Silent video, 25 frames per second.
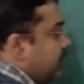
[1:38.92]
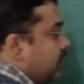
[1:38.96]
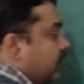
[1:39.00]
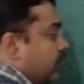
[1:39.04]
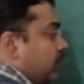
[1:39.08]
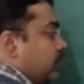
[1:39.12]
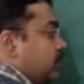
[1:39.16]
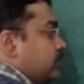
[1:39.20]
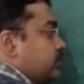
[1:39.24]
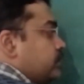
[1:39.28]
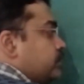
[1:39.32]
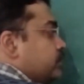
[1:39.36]

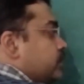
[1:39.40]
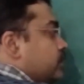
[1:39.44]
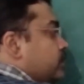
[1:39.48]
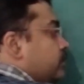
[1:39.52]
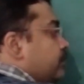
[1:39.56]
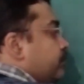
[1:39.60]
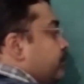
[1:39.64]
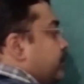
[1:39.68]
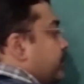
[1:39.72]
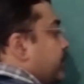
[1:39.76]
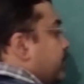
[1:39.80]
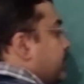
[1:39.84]
और जो
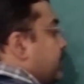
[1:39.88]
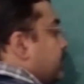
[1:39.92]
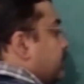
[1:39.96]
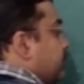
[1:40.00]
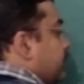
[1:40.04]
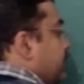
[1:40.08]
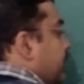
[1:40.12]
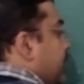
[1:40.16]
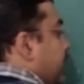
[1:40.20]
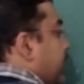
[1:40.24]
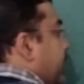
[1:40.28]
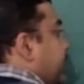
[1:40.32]

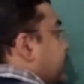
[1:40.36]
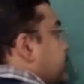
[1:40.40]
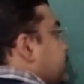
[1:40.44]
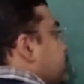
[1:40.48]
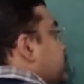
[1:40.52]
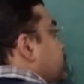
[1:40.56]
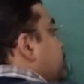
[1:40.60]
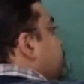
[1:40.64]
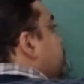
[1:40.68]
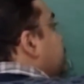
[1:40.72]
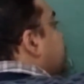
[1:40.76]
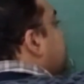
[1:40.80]
वेव
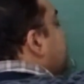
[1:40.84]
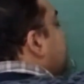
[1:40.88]
S2